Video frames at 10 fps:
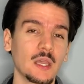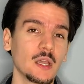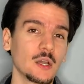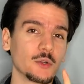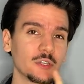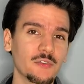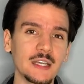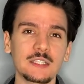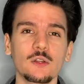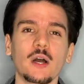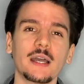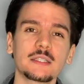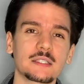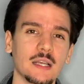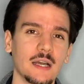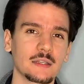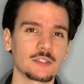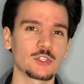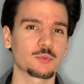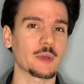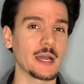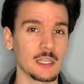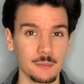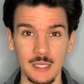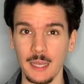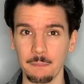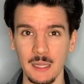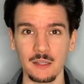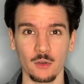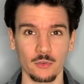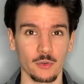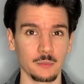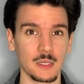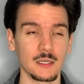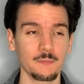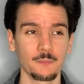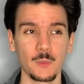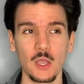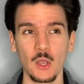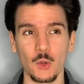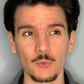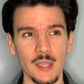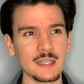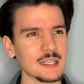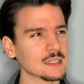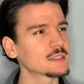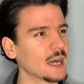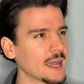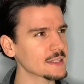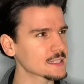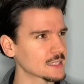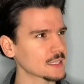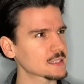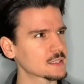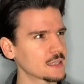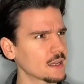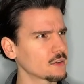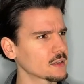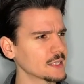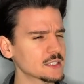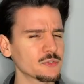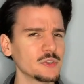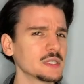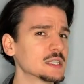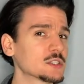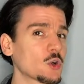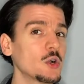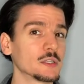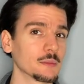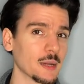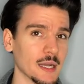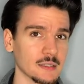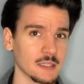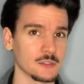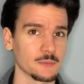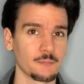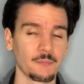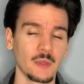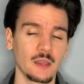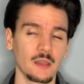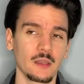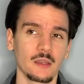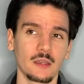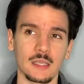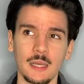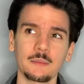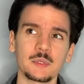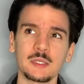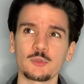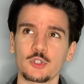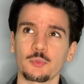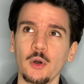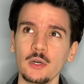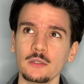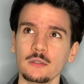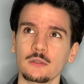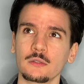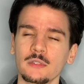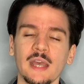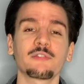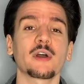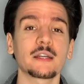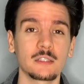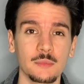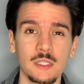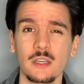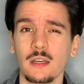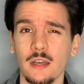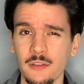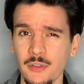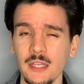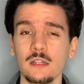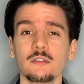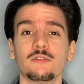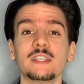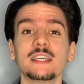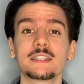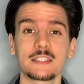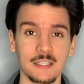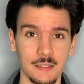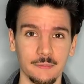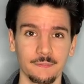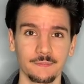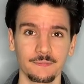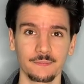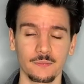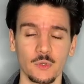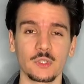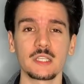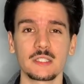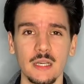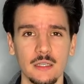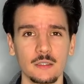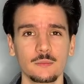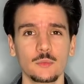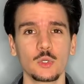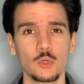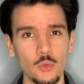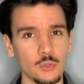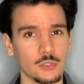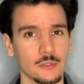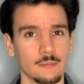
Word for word: Und ich weiß noch, eines Tages sprach ich mit einem Mentor von mir und er sagte einen Satz, der ganz viel ins Rollen gebracht hat. Ich habe mit ihm gesprochen und er fragte mich, Raphael, wie geht's dir? Und ich sage, gut.